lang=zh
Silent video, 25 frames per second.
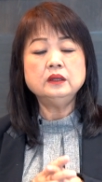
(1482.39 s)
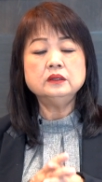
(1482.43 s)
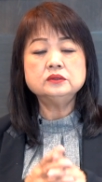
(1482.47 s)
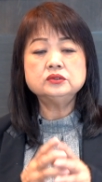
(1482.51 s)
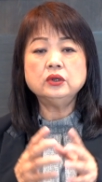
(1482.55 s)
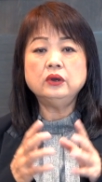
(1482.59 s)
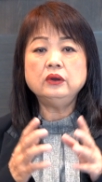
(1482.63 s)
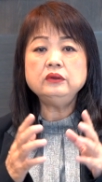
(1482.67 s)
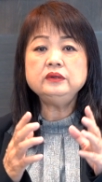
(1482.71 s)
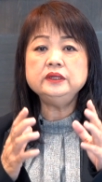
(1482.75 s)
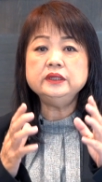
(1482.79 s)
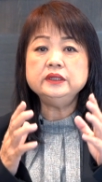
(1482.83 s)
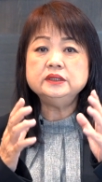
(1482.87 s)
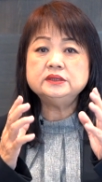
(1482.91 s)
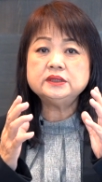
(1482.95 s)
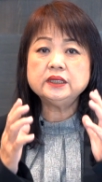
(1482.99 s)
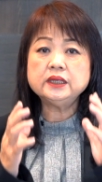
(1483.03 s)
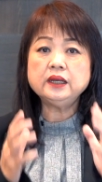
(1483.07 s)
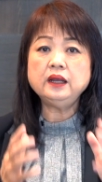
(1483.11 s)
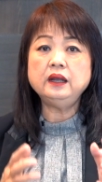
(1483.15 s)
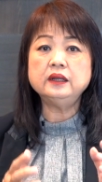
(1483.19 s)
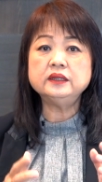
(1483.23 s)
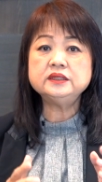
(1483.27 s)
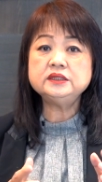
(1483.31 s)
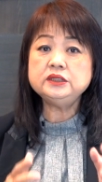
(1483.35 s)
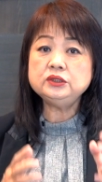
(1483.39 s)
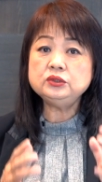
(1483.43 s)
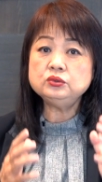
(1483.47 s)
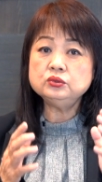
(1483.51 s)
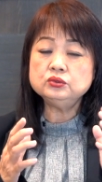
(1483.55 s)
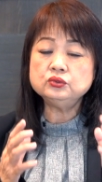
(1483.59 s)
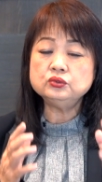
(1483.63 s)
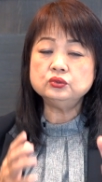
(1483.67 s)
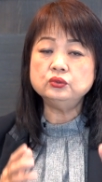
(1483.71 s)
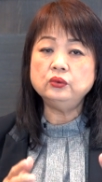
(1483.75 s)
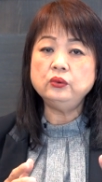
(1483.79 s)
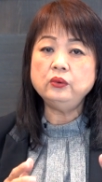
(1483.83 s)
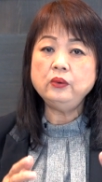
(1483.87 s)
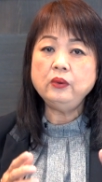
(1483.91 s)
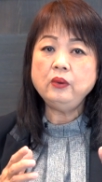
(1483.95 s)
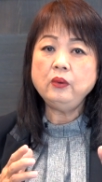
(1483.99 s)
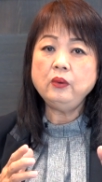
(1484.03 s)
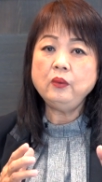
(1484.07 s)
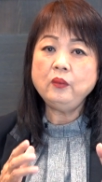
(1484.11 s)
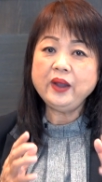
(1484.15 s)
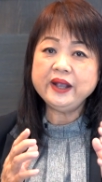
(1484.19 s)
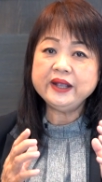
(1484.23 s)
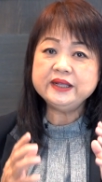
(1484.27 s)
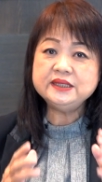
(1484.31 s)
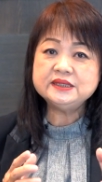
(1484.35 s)
从你这个基督徒
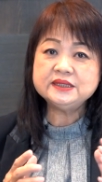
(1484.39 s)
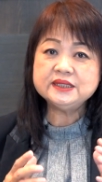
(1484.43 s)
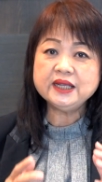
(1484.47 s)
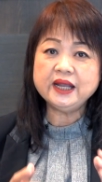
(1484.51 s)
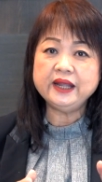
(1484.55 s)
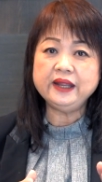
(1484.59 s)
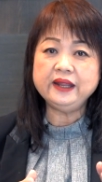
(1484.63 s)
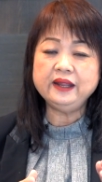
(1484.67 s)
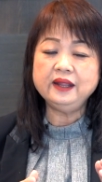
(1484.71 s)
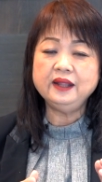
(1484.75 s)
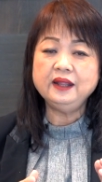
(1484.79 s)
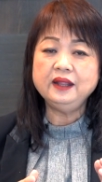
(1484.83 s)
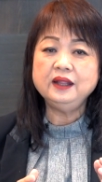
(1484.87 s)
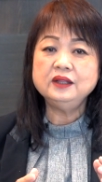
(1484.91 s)
外在，